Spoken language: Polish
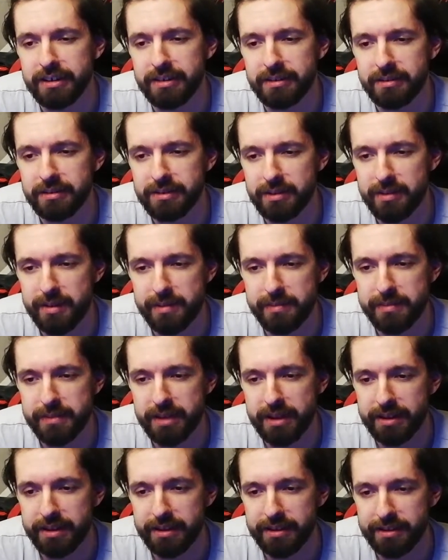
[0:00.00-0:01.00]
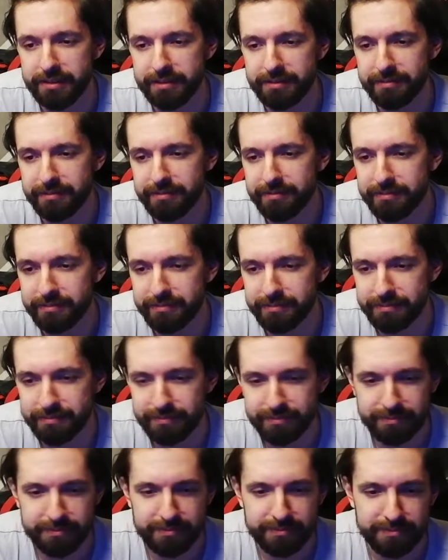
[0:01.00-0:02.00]
co mam na,
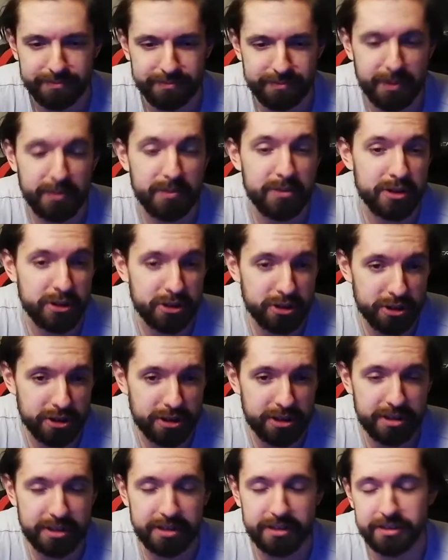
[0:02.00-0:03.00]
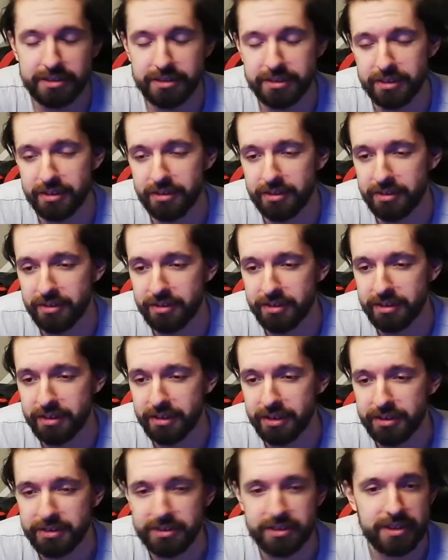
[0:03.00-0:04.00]
na myśli, co,
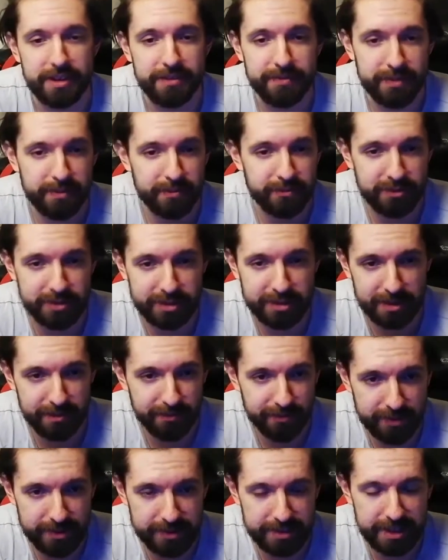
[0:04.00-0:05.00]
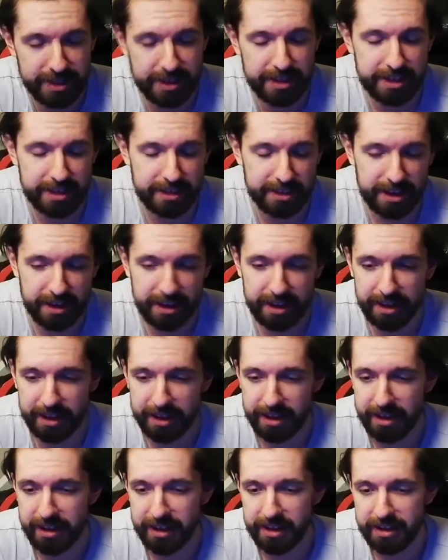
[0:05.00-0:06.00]
co ja w tym wszystkim widzę i tak dalej.
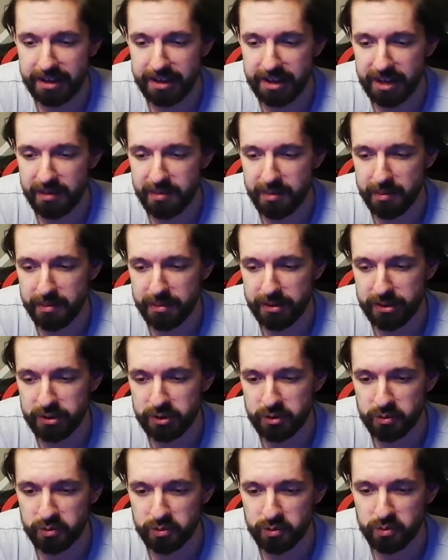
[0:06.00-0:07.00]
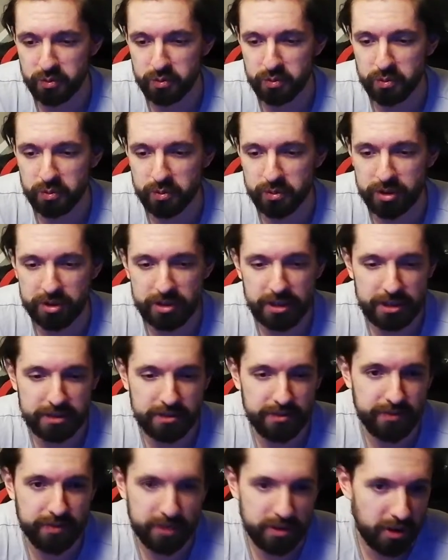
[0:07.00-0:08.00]
I po prostu, no tak
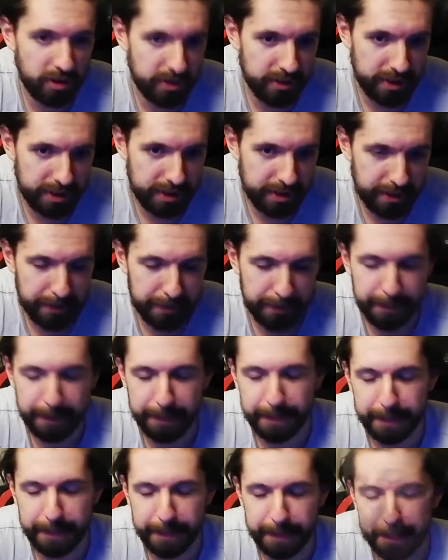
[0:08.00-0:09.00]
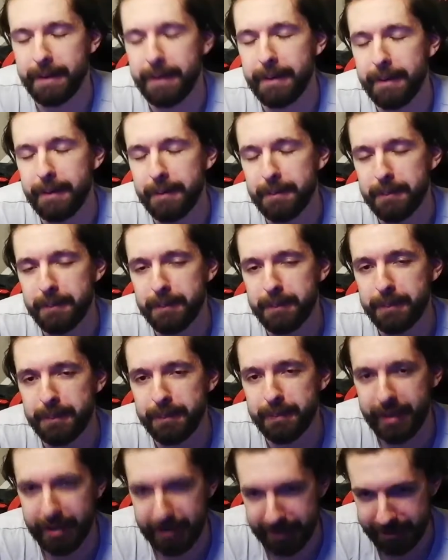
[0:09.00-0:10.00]
to wygląda, nie? Um,
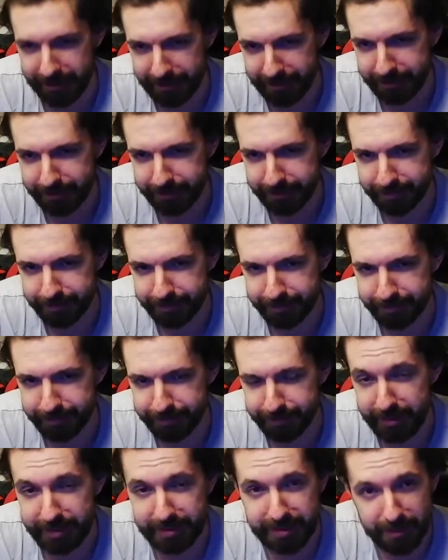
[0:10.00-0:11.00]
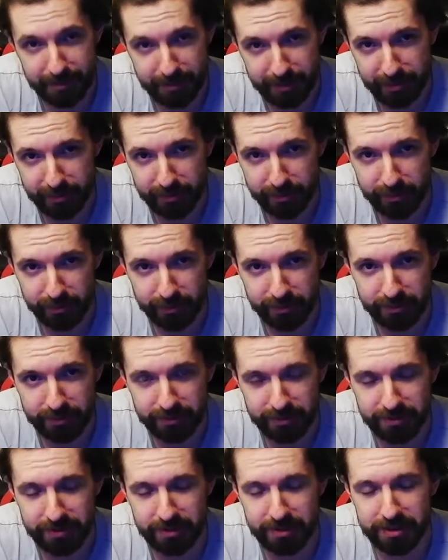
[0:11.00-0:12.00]
tak. Następny
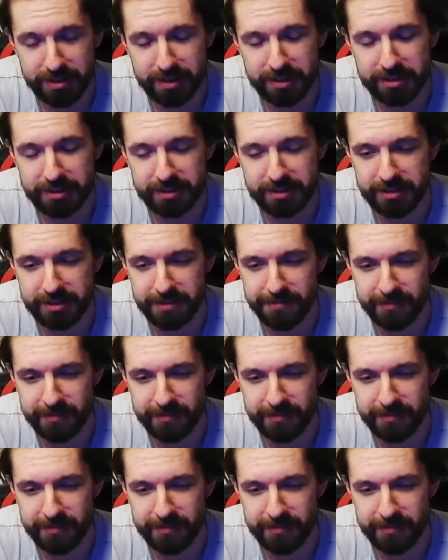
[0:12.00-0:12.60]
punkt to jest